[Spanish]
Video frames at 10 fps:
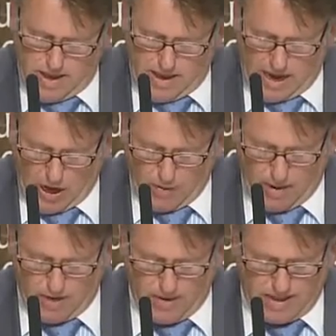El
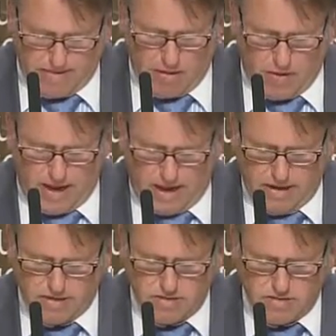Gobierno de
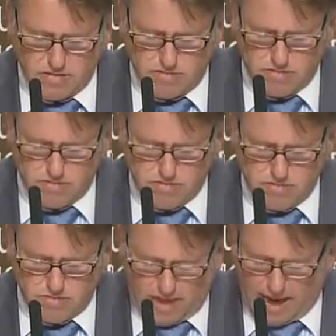Extremadura
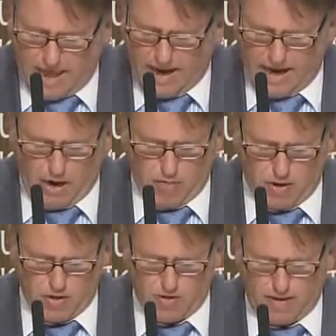cree en el
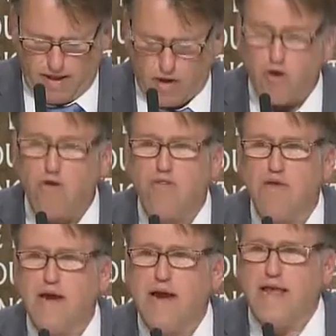aeropuerto de
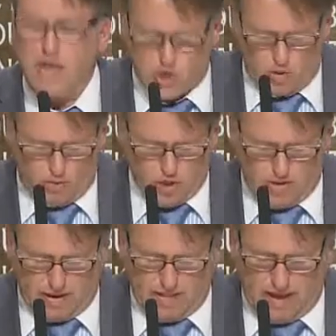Badajoz, cree en sus
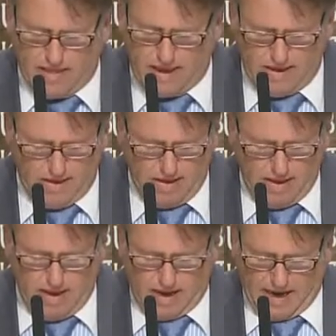posibilidades.
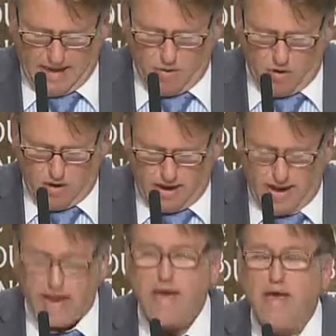Creemos
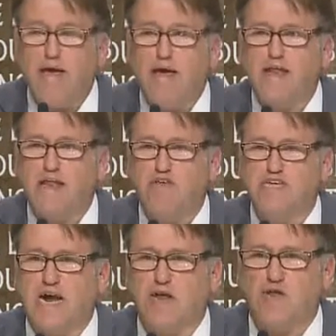que es
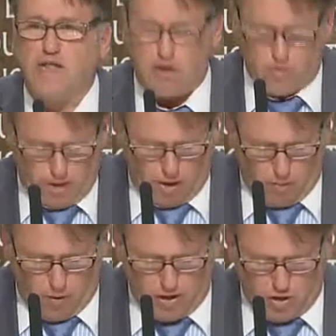necesario tener un
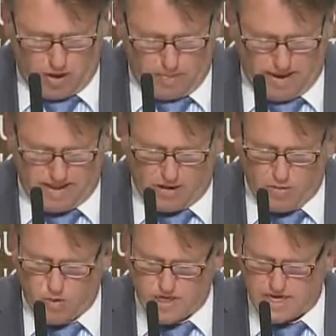aeropuerto que preste
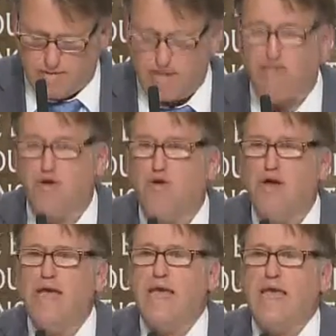un buen servicio
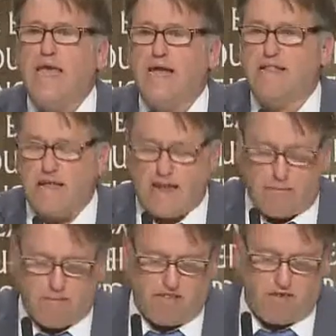y que
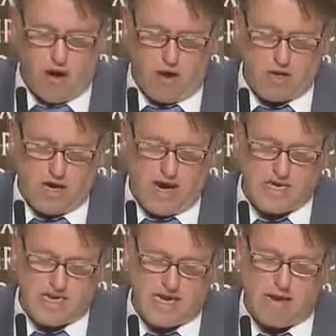tenga precios
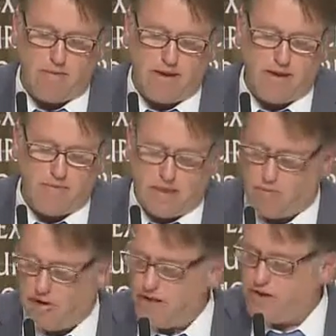asequibles y
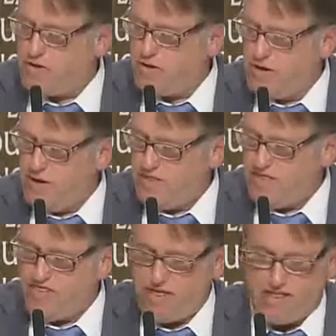por ello,
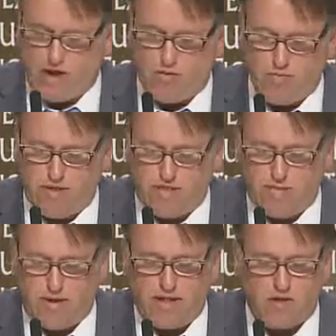desde este
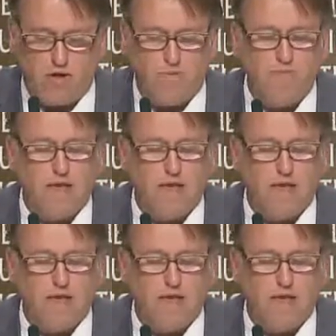convencimiento,